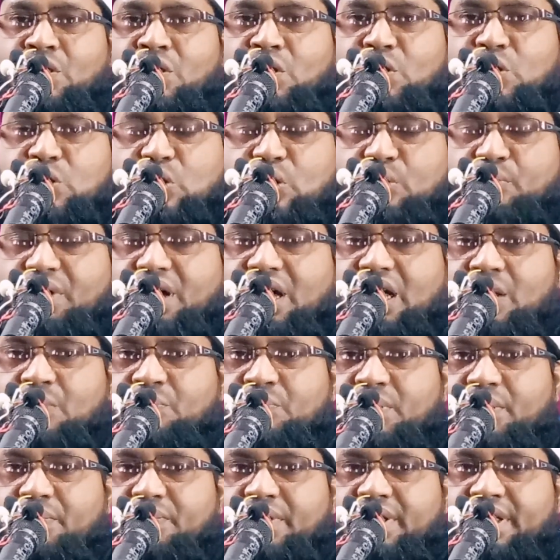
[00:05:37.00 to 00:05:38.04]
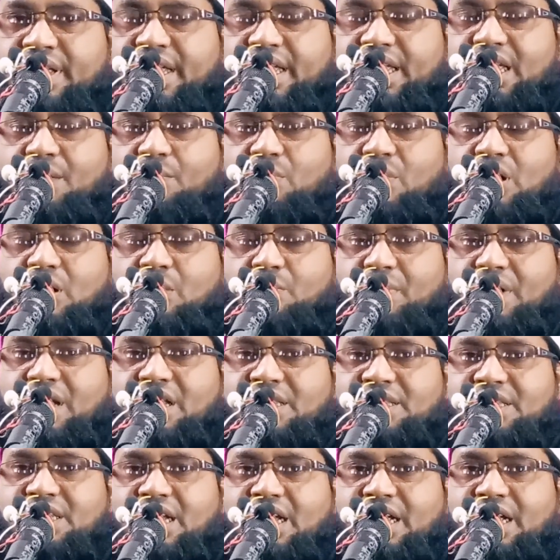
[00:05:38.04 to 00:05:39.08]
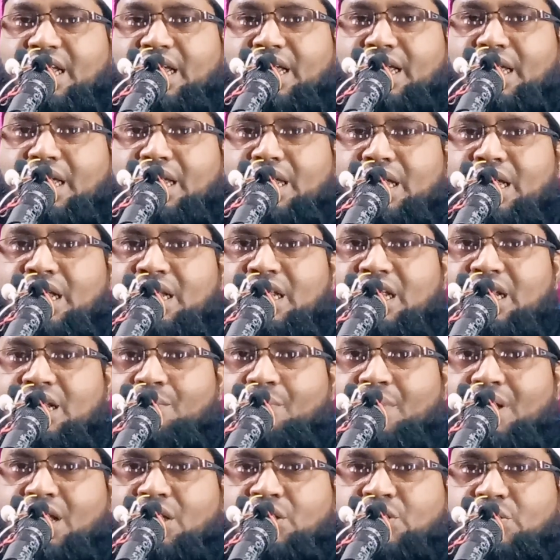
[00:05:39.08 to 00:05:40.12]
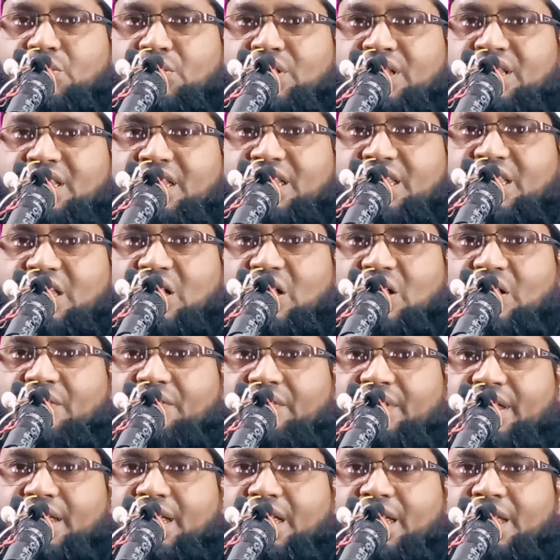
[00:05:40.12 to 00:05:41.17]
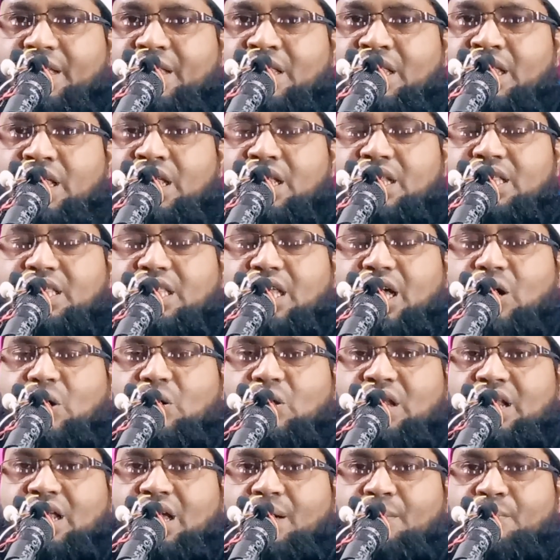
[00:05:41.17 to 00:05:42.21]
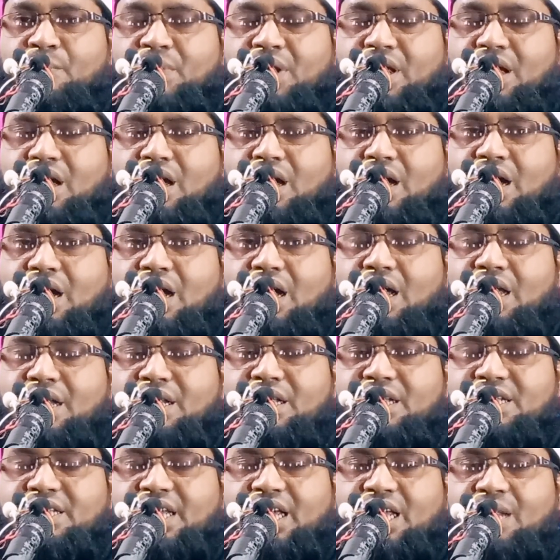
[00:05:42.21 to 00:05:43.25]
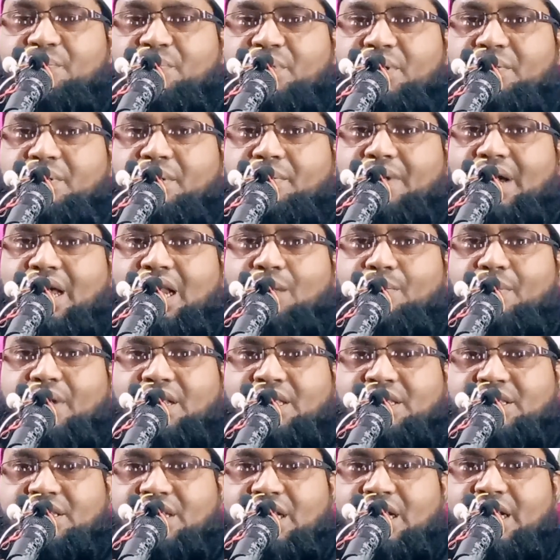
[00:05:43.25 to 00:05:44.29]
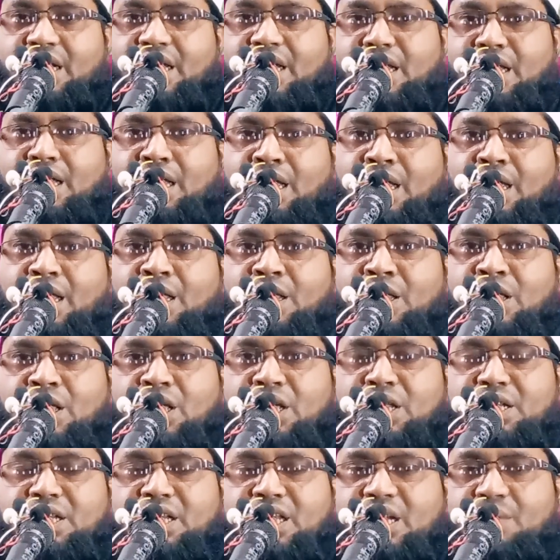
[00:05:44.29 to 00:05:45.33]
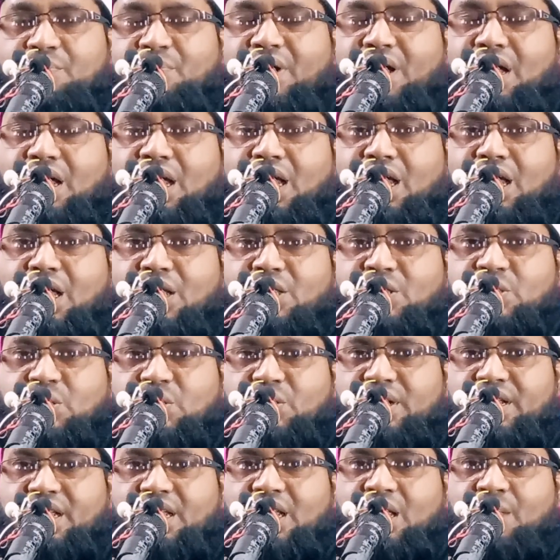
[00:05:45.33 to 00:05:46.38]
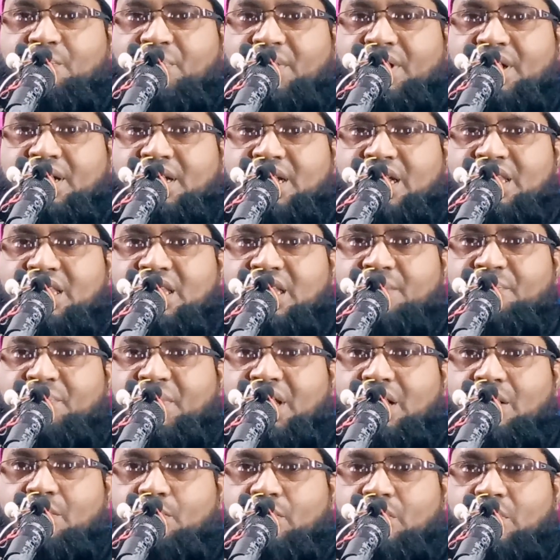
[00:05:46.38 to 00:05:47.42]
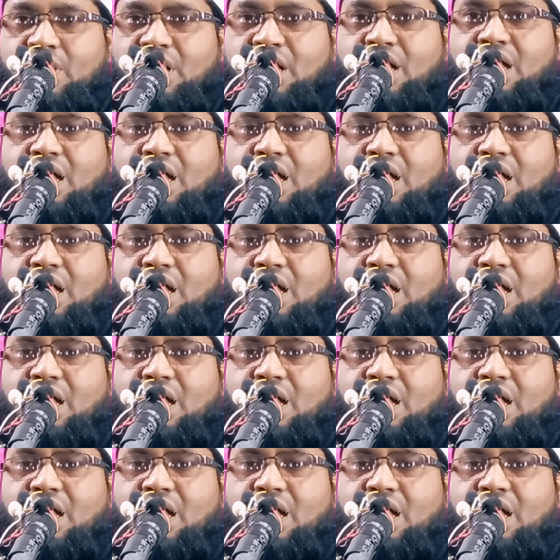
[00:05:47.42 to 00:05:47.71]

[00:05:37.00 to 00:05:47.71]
তোমার বিবিকে এবং বাচ্চাকে নির্বাসনে দিতে হবে তাহলে আমরা নিজের বিবি বাল বাচ্চাকে নির্বাসনে পাঠাতে পারবো না